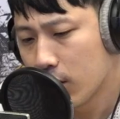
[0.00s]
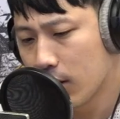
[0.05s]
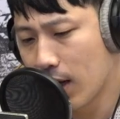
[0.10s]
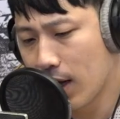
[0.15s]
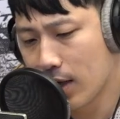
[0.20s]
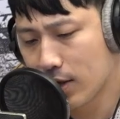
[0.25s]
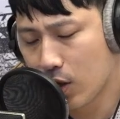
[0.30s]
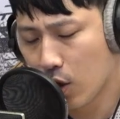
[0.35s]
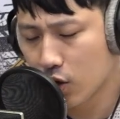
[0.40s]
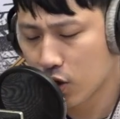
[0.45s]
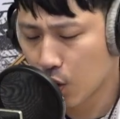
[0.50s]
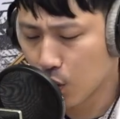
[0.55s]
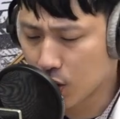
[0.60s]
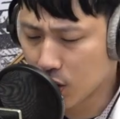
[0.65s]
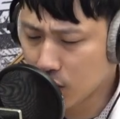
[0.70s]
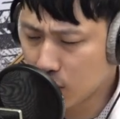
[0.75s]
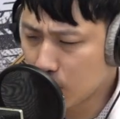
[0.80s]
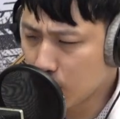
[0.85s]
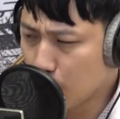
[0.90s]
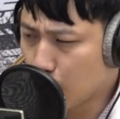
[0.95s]
那销售
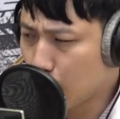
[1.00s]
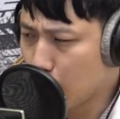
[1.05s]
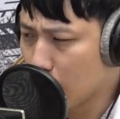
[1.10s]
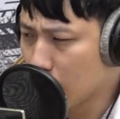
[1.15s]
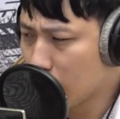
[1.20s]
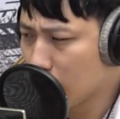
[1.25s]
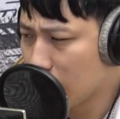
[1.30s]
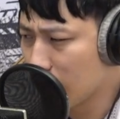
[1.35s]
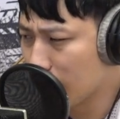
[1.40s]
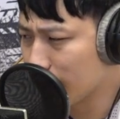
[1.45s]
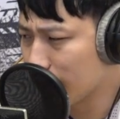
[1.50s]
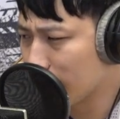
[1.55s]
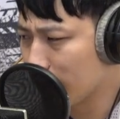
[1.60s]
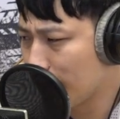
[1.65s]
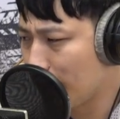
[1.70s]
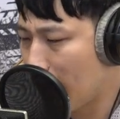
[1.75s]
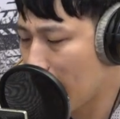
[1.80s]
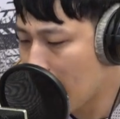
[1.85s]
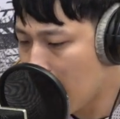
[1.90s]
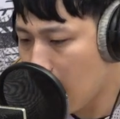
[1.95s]
其实我也
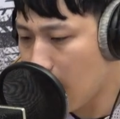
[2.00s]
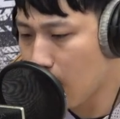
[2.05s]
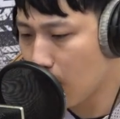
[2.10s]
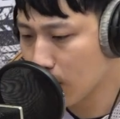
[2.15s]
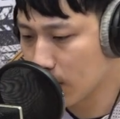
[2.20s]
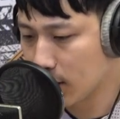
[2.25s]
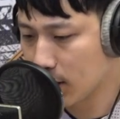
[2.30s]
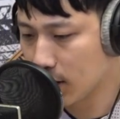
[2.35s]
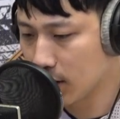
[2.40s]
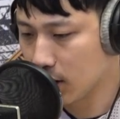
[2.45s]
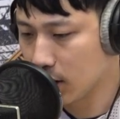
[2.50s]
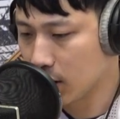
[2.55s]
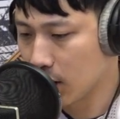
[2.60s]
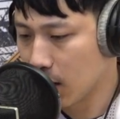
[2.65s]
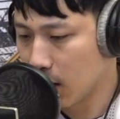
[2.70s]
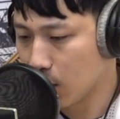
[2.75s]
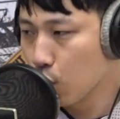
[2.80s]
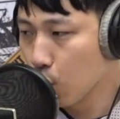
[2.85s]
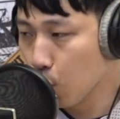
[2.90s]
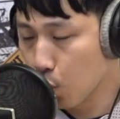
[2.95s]
蛮好奇
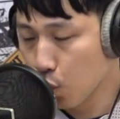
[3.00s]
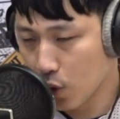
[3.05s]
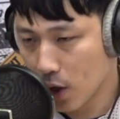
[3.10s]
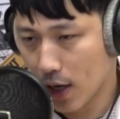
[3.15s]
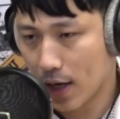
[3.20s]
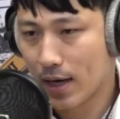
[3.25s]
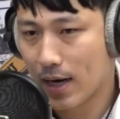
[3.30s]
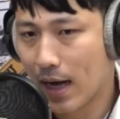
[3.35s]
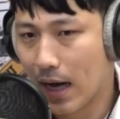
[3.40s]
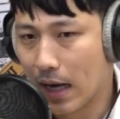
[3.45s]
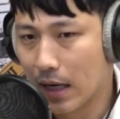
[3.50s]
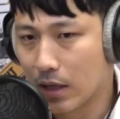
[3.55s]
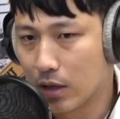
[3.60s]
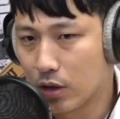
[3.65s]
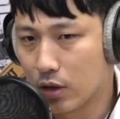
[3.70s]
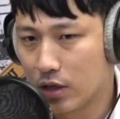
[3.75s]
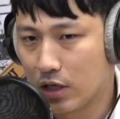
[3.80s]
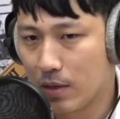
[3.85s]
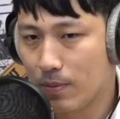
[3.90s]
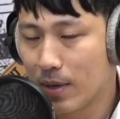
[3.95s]
的，掳人呐，
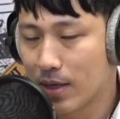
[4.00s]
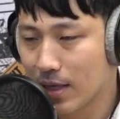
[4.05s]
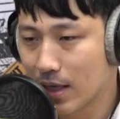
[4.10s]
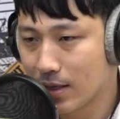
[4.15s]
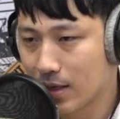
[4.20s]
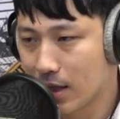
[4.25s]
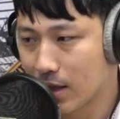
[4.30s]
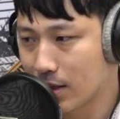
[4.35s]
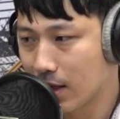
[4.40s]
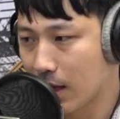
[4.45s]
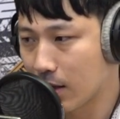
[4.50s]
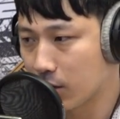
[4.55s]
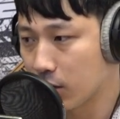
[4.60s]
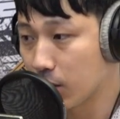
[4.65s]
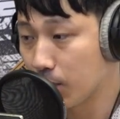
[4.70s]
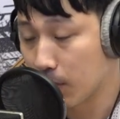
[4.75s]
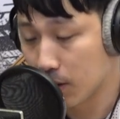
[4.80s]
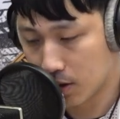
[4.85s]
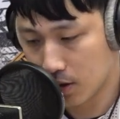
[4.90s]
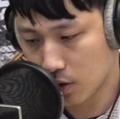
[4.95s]
即便在现在
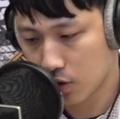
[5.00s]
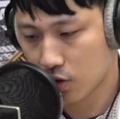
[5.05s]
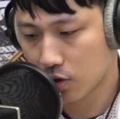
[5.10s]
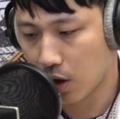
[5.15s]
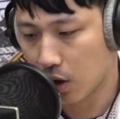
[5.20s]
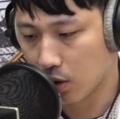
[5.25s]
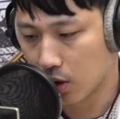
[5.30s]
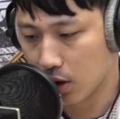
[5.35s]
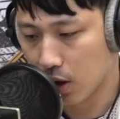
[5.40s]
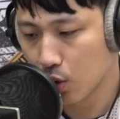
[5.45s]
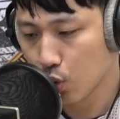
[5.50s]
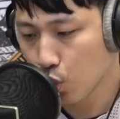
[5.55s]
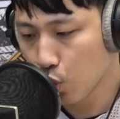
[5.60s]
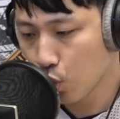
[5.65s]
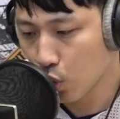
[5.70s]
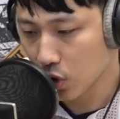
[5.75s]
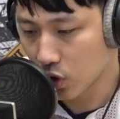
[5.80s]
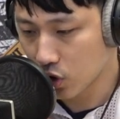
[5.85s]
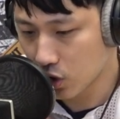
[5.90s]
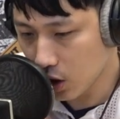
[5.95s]
是比较少了，那如
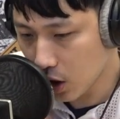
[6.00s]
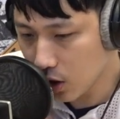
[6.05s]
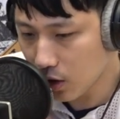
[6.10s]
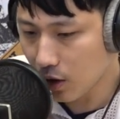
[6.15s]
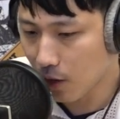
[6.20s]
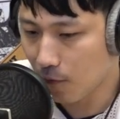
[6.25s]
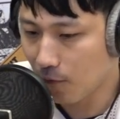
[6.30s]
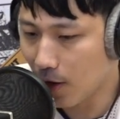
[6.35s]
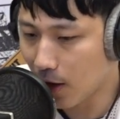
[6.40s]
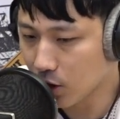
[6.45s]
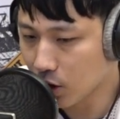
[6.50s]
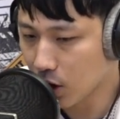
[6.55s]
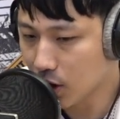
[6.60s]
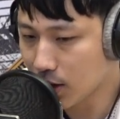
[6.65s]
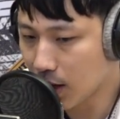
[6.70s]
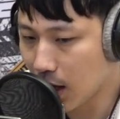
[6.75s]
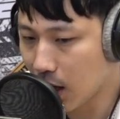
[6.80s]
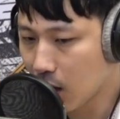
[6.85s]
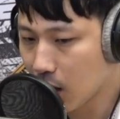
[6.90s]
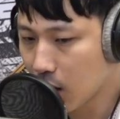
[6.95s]
果真的发生
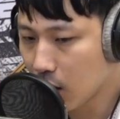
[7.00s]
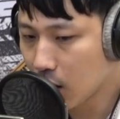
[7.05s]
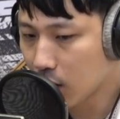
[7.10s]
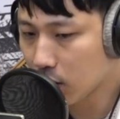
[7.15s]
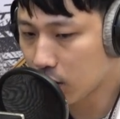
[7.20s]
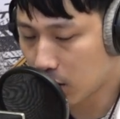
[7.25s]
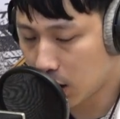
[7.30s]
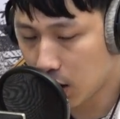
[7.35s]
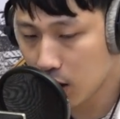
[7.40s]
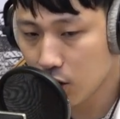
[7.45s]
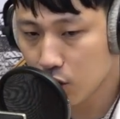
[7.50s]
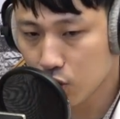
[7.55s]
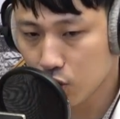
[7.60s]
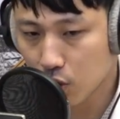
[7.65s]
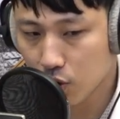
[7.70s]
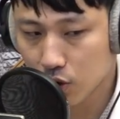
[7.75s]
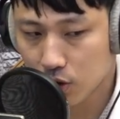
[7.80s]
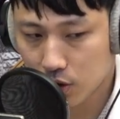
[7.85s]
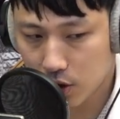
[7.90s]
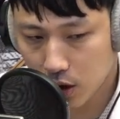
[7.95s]
在听
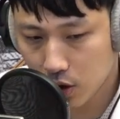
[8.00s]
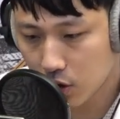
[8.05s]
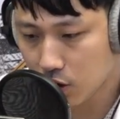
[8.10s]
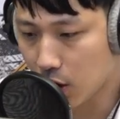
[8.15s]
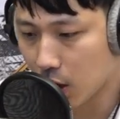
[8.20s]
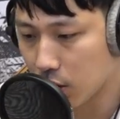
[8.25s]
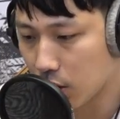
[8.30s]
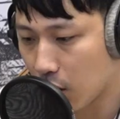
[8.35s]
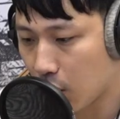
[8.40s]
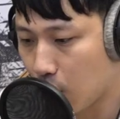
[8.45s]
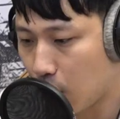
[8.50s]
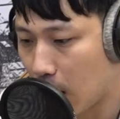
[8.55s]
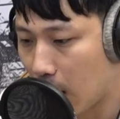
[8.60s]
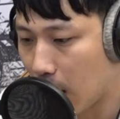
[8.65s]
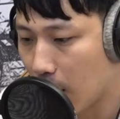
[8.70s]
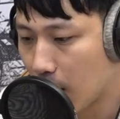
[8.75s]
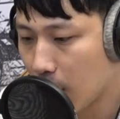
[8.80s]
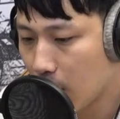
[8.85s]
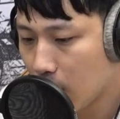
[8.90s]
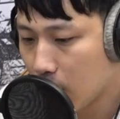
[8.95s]
众身上的话，